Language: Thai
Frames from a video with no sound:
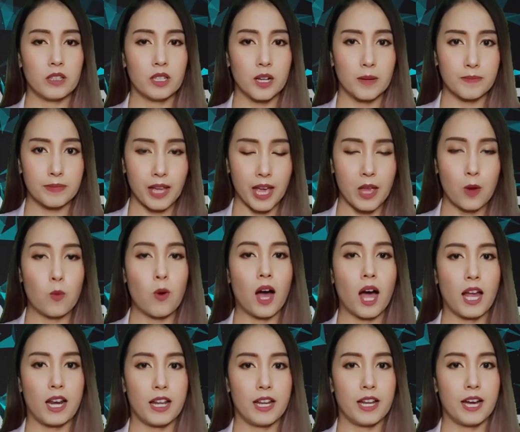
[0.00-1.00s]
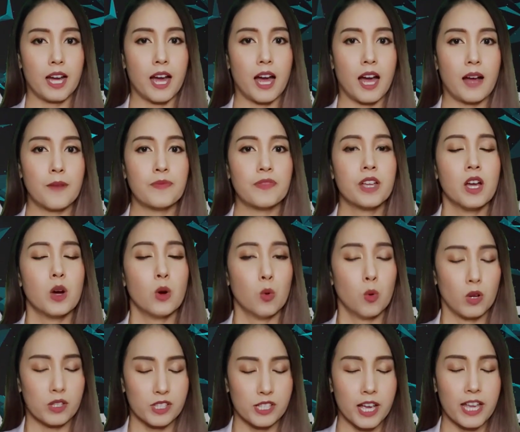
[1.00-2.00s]
ถึงกับไตาวายเลยนะคะ
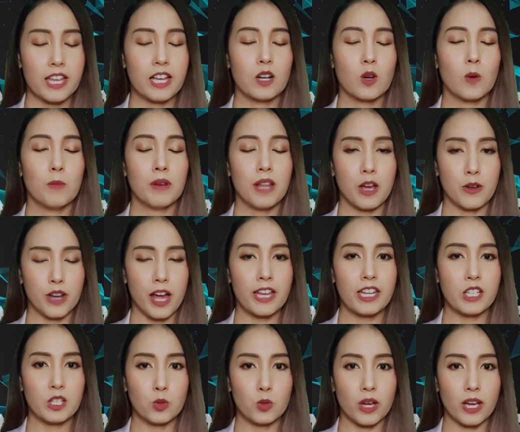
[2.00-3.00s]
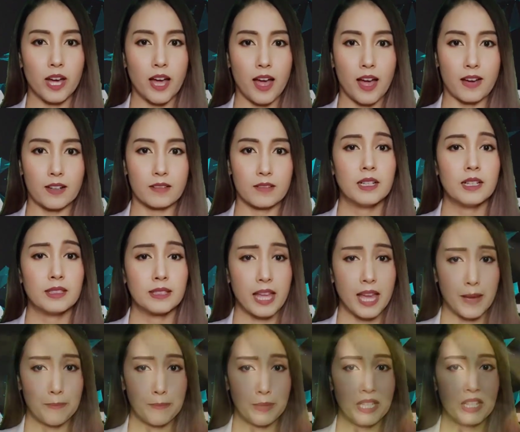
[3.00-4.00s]
หัวใจยังล้มเหลวได้อีกด้วยค่ะ แถ
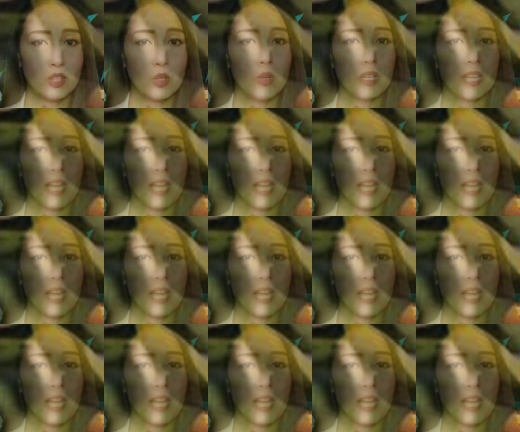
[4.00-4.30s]
มพิษตัว